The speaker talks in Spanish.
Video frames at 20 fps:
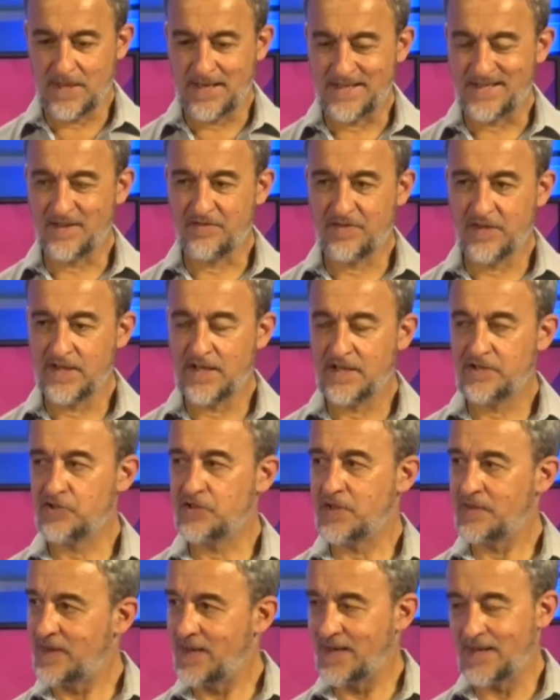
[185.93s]
antes de fin de año
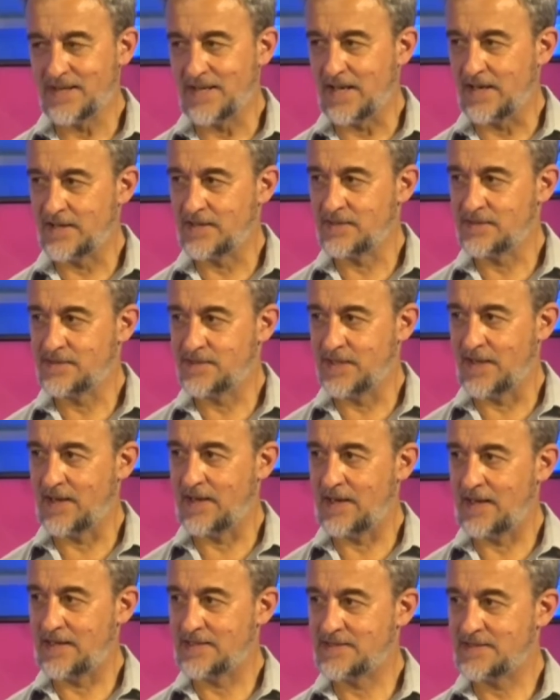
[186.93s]
tendrían que estar ya
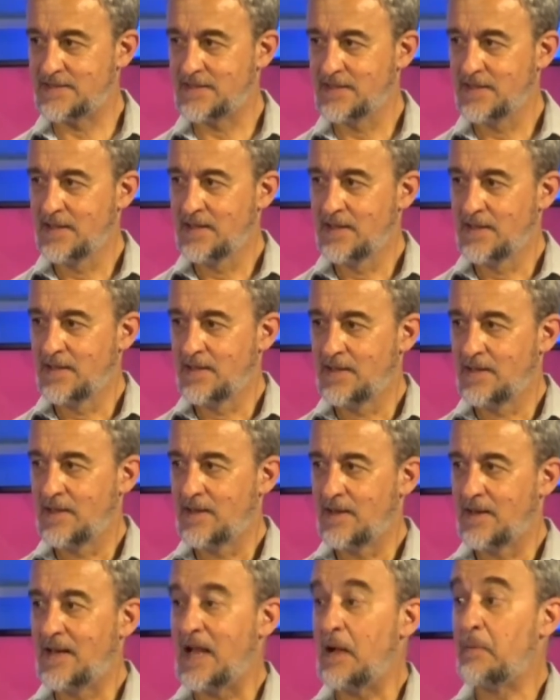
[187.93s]
las,
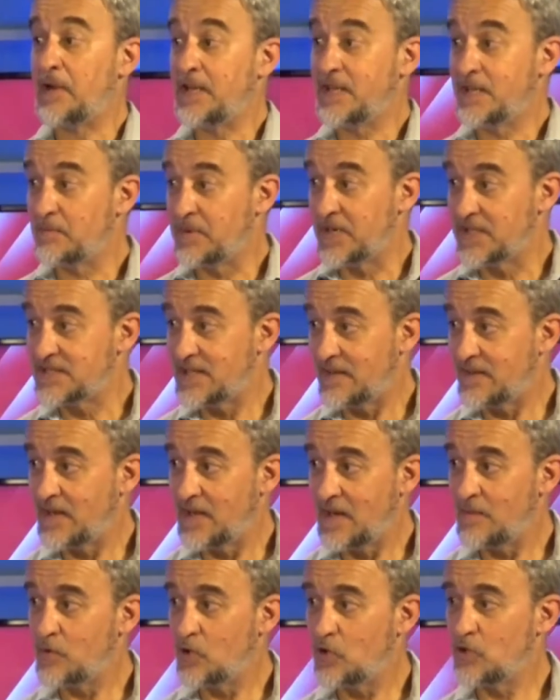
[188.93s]
las 20 empresas,
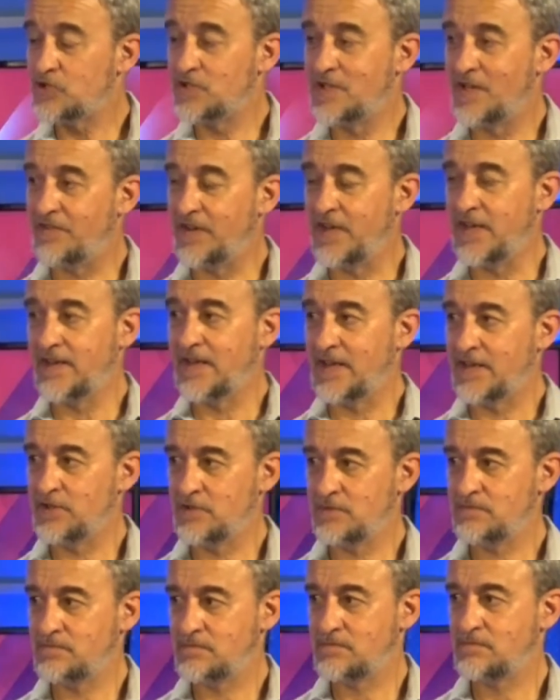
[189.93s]
digamos. Sí, en
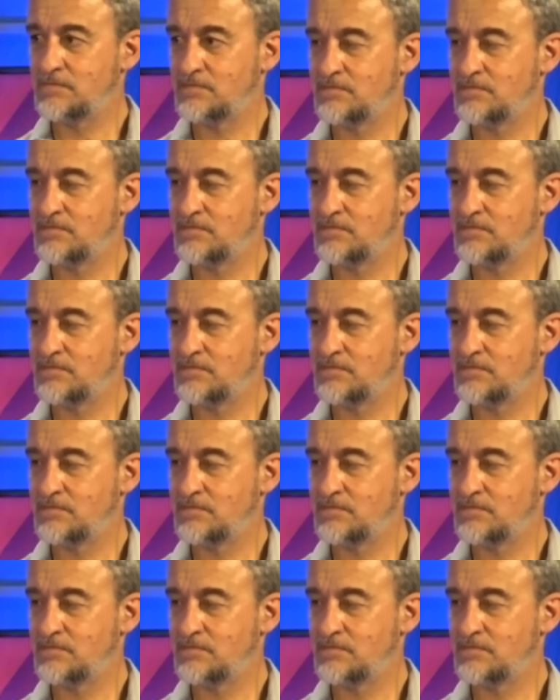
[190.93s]
realidad, claro,